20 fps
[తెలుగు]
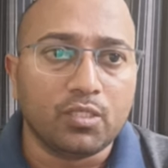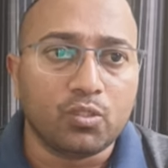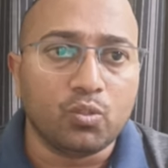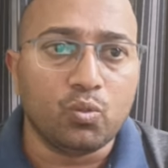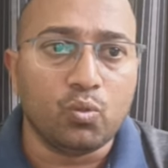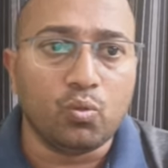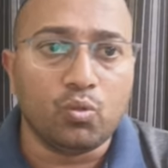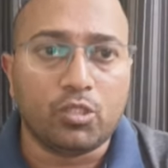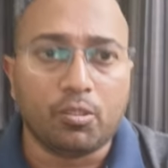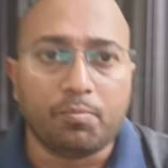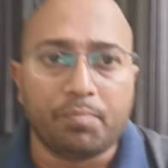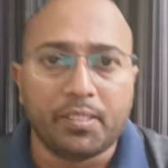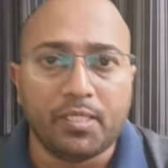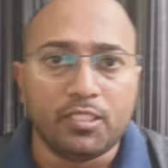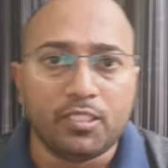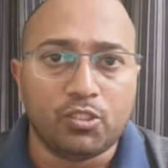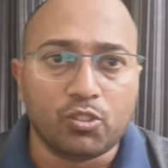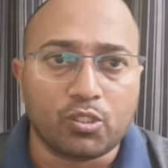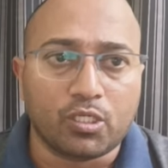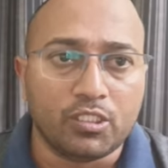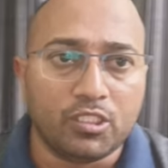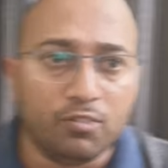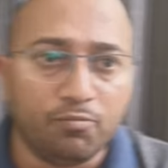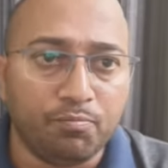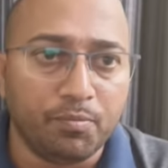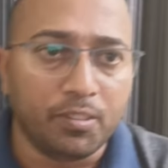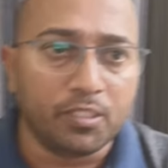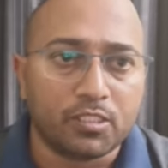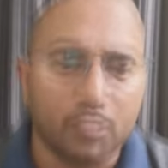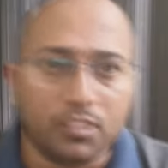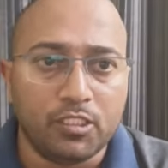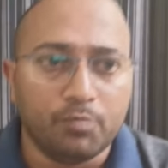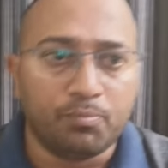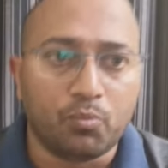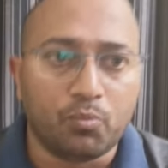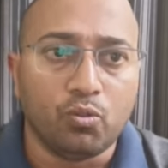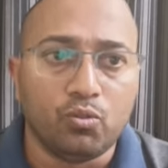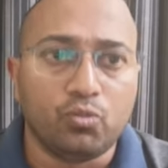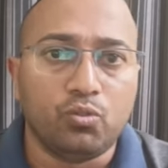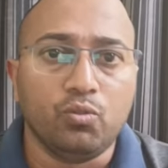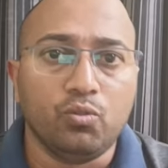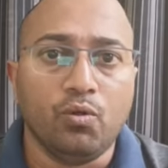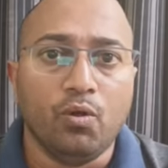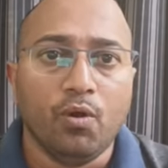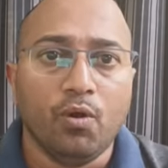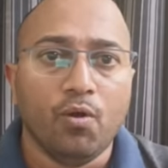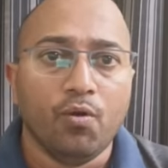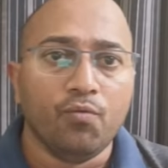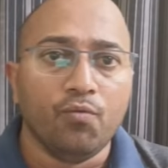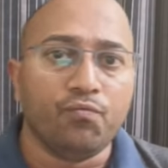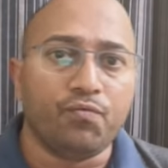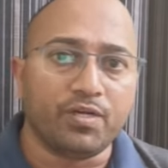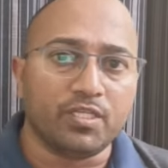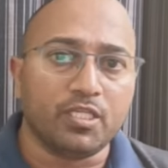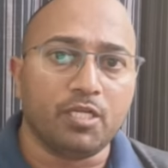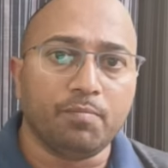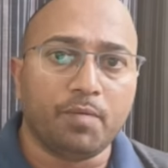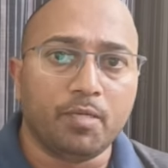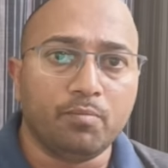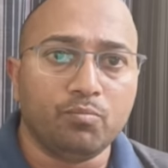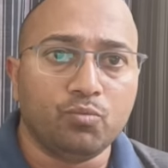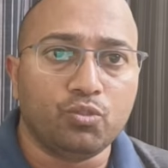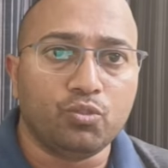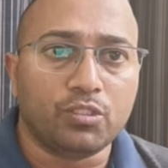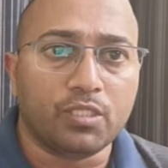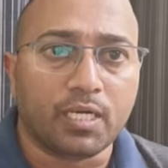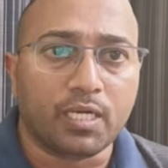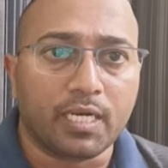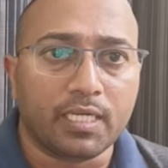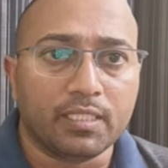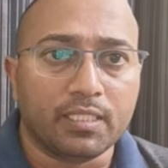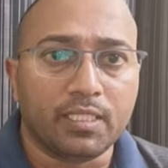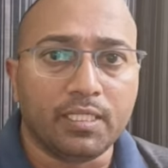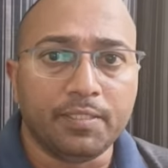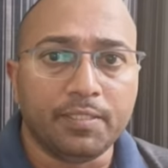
ఉత్తరప్రదేశ్ యొక్క చీఫ్ మినిస్టర్ అని చెప్పుకోవచ్చు ఫర్దర్ మనం చూసినట్లయితే